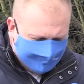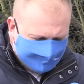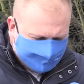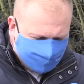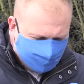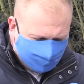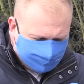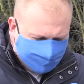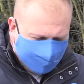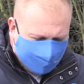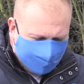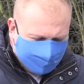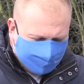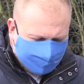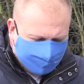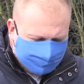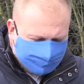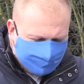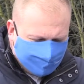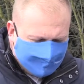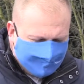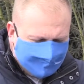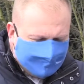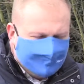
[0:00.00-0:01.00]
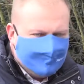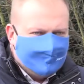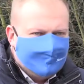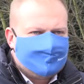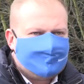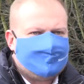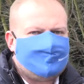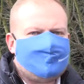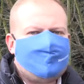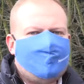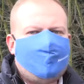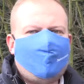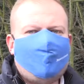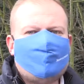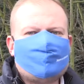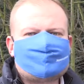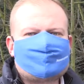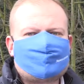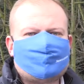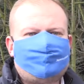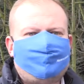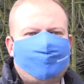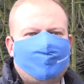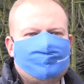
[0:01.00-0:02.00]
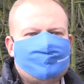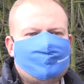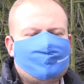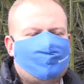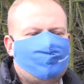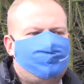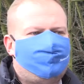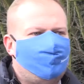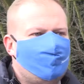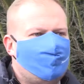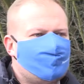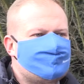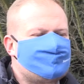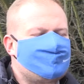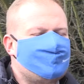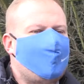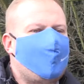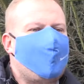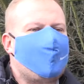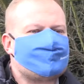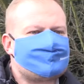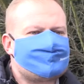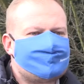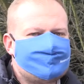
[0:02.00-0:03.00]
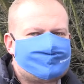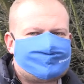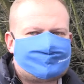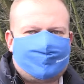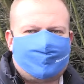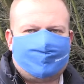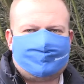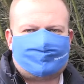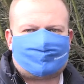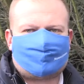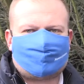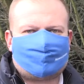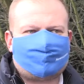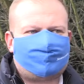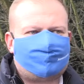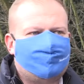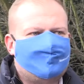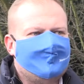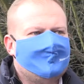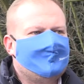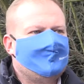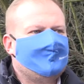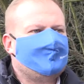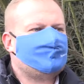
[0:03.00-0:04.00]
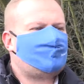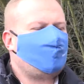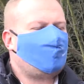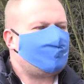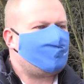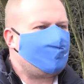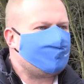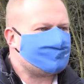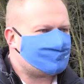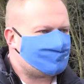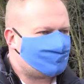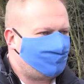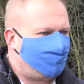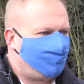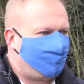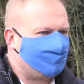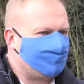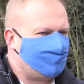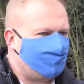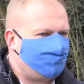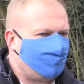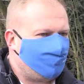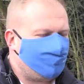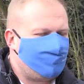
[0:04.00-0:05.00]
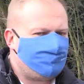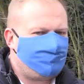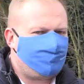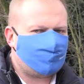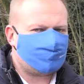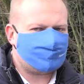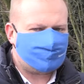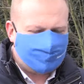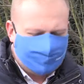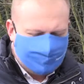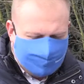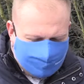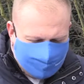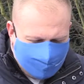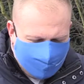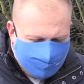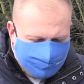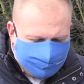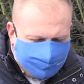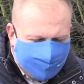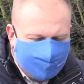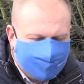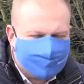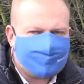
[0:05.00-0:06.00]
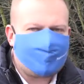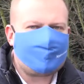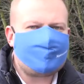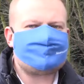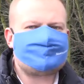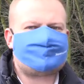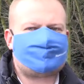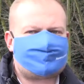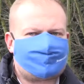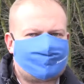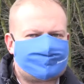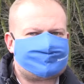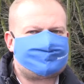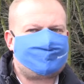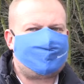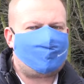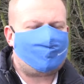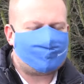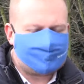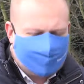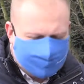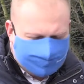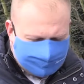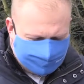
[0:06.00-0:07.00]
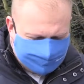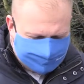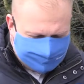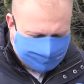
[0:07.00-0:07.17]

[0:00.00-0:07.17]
Co dalej? ile osób pełniło funkcję asystentów, doradców pana wojewody, ile pieniędzy zostało na te